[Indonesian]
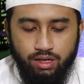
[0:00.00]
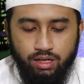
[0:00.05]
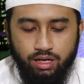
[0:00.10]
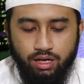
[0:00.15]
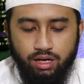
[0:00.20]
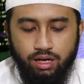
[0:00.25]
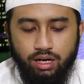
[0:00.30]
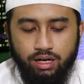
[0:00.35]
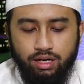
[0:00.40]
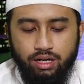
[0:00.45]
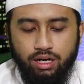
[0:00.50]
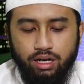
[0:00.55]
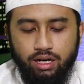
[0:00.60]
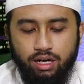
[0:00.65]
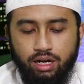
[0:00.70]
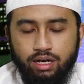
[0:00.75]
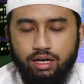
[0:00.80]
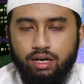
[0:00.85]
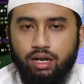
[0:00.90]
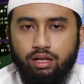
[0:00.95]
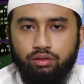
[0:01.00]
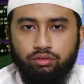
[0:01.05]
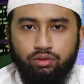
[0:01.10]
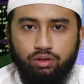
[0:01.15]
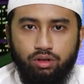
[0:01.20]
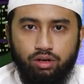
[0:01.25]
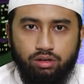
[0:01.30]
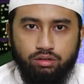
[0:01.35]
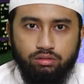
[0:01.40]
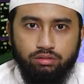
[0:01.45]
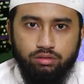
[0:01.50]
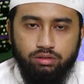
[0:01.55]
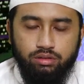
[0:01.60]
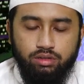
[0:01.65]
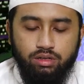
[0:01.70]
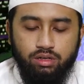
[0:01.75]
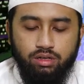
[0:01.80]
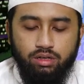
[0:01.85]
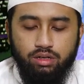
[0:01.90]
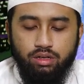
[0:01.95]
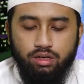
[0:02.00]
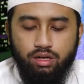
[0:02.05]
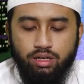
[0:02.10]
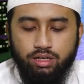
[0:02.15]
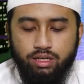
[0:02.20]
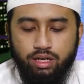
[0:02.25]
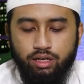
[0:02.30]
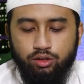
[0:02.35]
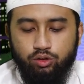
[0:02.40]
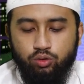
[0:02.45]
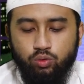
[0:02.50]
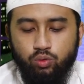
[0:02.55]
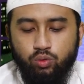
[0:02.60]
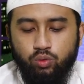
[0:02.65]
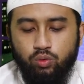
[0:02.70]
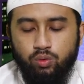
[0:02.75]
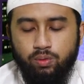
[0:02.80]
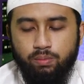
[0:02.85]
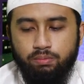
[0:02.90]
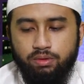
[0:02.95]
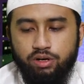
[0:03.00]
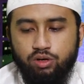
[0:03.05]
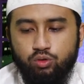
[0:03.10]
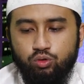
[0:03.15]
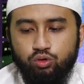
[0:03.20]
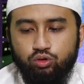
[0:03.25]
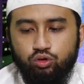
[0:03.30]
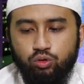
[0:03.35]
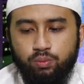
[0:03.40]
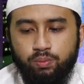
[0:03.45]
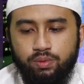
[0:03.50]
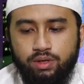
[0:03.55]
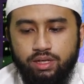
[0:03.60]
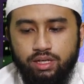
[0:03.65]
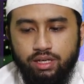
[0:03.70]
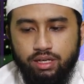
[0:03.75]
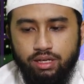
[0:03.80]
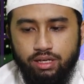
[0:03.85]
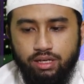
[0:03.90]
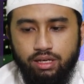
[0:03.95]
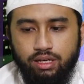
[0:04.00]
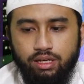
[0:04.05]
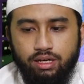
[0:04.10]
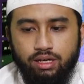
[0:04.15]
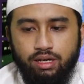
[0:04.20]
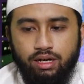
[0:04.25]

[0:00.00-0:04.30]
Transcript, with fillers: Ya, anil anil andar yaitu menutup diri